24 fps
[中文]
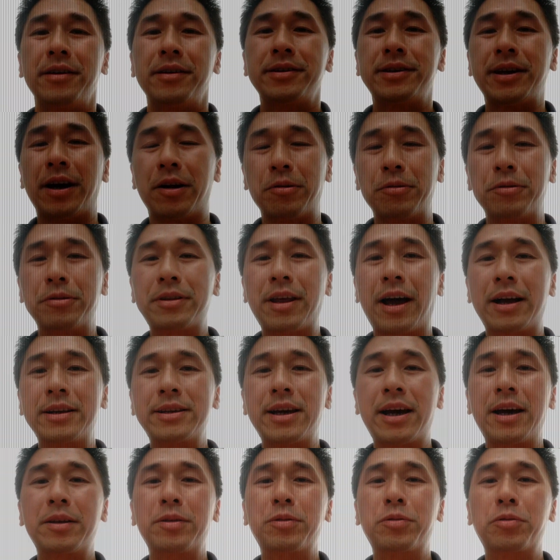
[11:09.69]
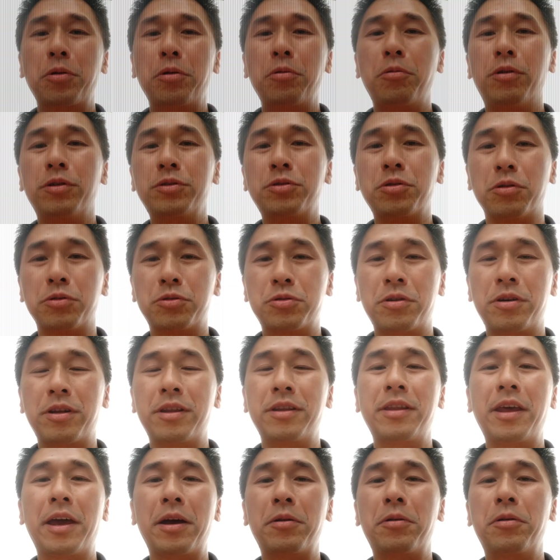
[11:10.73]
假如大家对我所说的
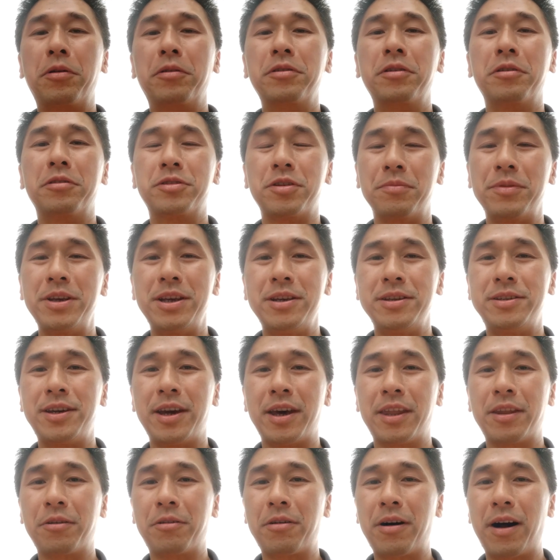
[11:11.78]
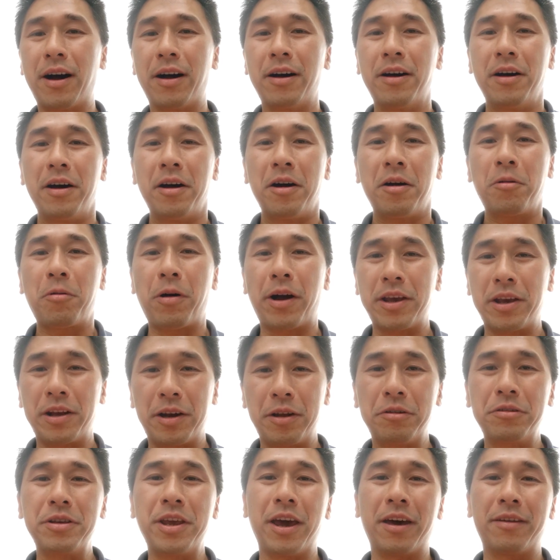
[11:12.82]
内容有什么意见的话，欢迎
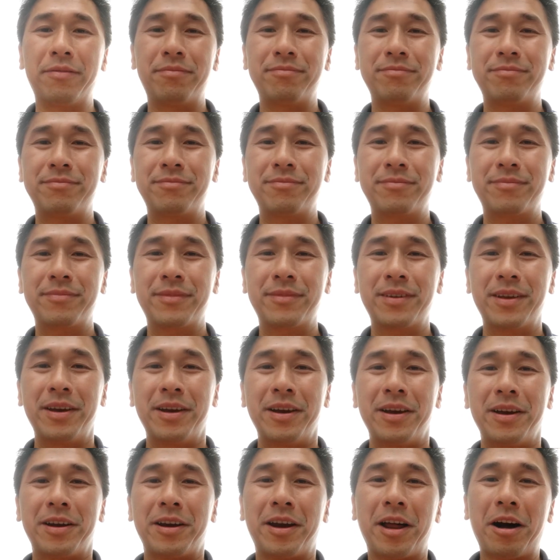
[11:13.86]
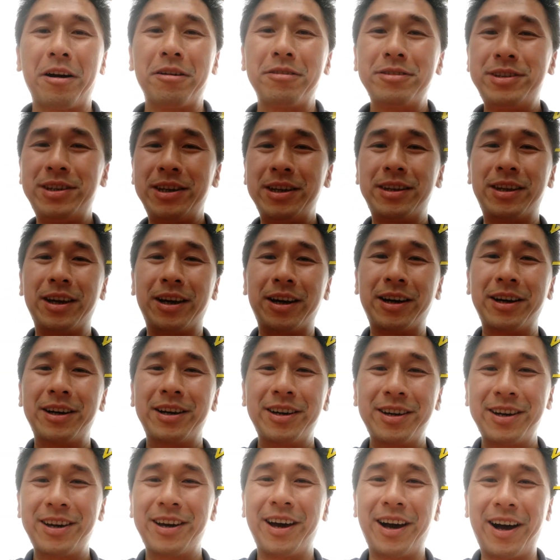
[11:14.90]
留言，然后记得
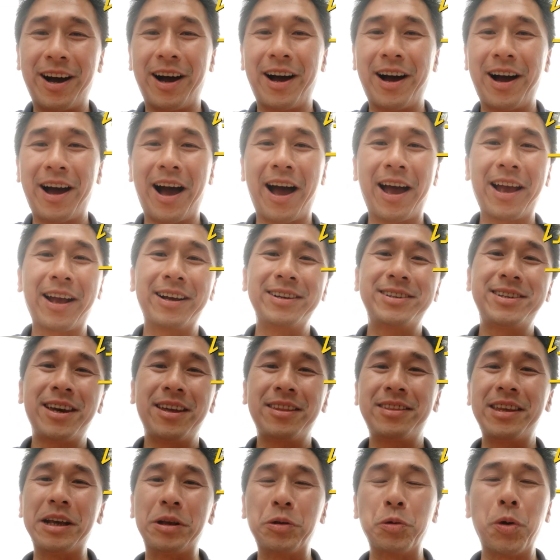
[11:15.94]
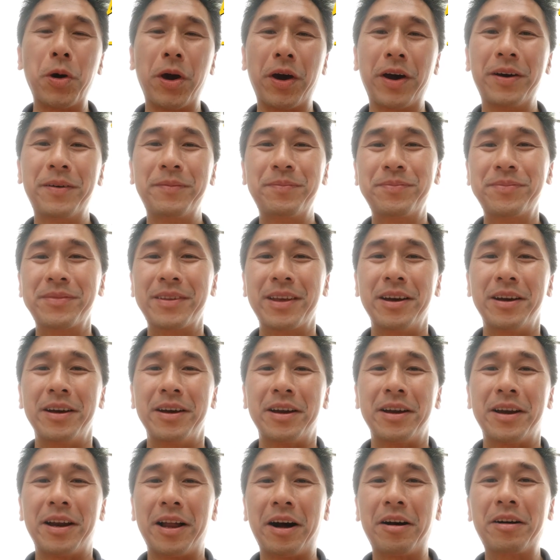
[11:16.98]
啊按个键订阅。
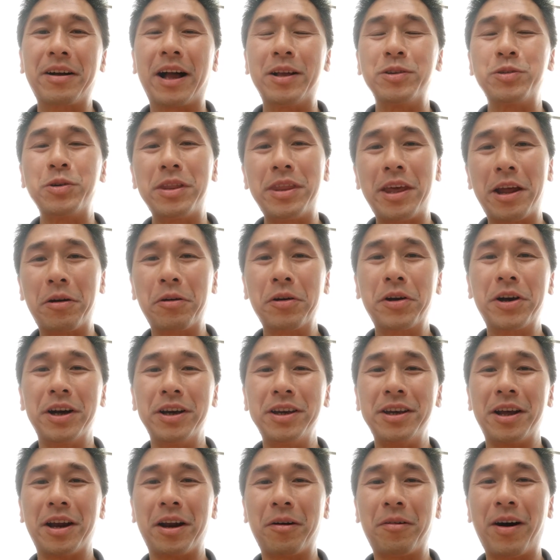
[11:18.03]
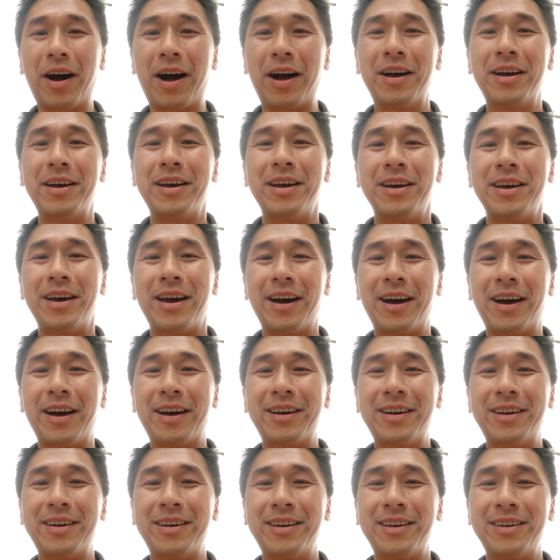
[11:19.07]
然后感觉内容可以的话，
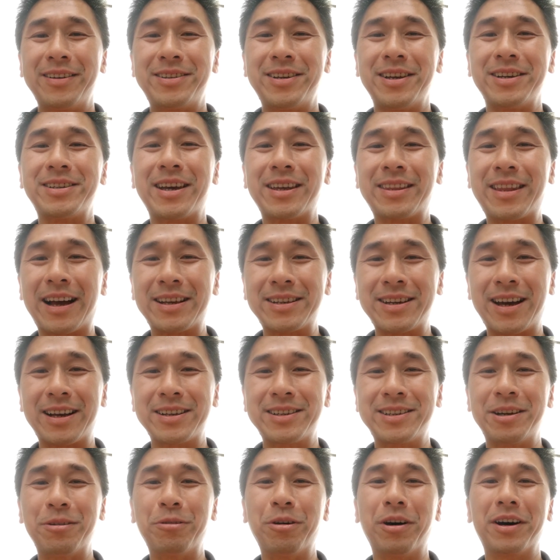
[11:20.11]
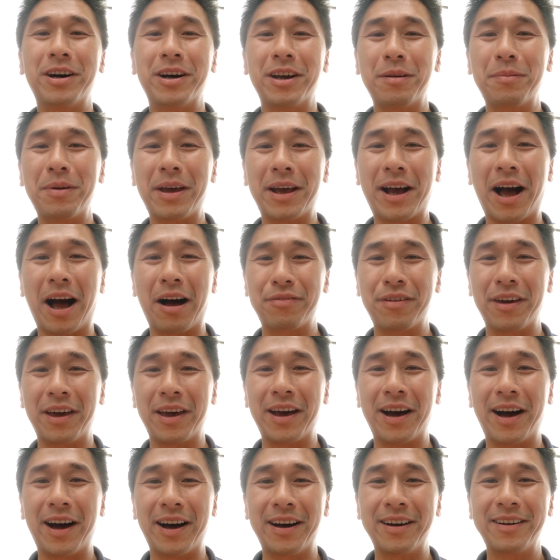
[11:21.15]
谢谢大家请我喝一杯咖啡
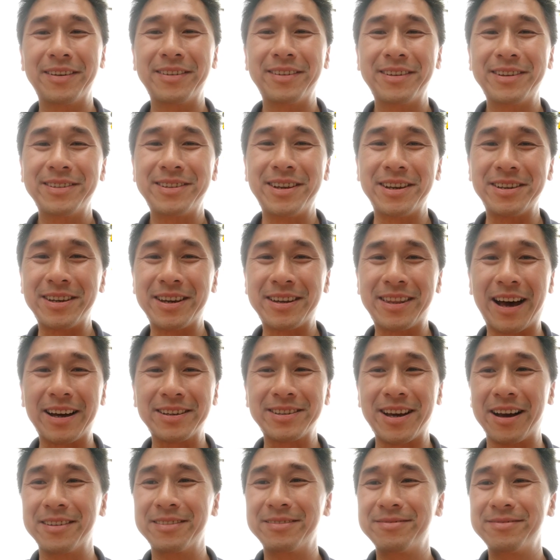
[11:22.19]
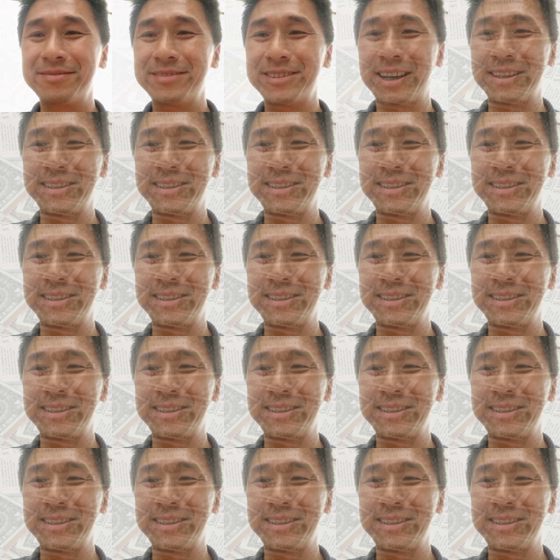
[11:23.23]
啊！谢谢打赏，再